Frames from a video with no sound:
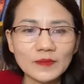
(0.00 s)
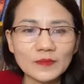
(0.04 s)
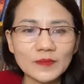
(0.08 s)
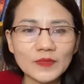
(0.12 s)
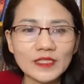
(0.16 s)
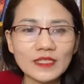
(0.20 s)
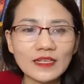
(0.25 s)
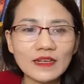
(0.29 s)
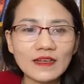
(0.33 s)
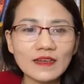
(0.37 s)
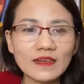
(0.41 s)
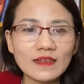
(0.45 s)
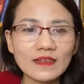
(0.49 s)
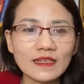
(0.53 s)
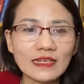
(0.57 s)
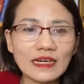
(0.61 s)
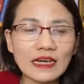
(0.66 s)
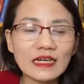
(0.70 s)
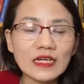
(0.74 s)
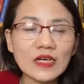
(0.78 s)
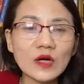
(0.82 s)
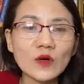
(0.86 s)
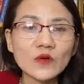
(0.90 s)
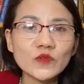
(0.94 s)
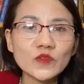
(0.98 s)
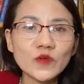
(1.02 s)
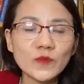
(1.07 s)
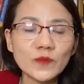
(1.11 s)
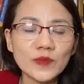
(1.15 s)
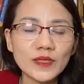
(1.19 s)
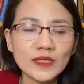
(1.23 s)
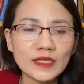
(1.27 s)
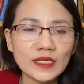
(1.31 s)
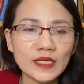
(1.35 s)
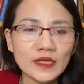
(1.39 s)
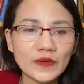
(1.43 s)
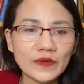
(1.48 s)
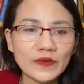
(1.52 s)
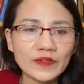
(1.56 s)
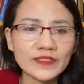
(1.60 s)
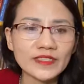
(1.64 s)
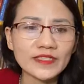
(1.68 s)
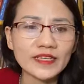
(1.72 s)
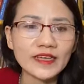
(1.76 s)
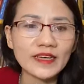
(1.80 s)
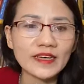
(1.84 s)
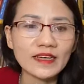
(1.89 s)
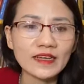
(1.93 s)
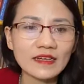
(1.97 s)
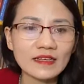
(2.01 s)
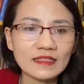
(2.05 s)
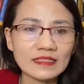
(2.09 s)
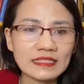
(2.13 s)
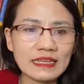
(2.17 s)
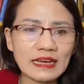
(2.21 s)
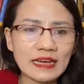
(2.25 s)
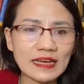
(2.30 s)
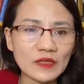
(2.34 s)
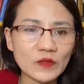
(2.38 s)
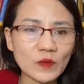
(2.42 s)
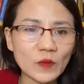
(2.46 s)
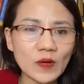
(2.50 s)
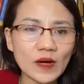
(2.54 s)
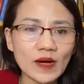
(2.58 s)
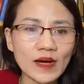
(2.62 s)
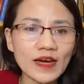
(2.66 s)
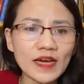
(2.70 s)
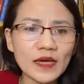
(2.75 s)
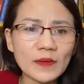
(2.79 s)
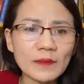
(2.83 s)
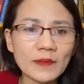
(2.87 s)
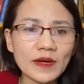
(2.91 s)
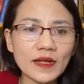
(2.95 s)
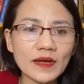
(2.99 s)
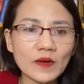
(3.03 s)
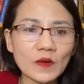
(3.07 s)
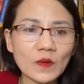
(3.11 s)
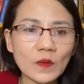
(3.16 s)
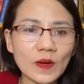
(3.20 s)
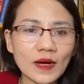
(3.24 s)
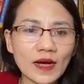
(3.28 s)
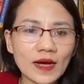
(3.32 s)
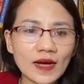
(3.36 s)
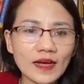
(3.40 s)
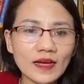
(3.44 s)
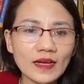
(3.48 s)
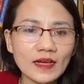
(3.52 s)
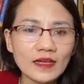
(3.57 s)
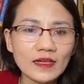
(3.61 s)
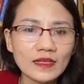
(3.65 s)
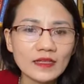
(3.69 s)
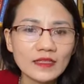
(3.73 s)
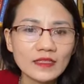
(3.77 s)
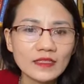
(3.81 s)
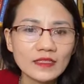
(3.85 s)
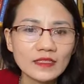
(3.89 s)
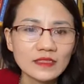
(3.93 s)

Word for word: thậm chí là người khác nấu cho mình lại còn chê là nhạt quá hay mặn quá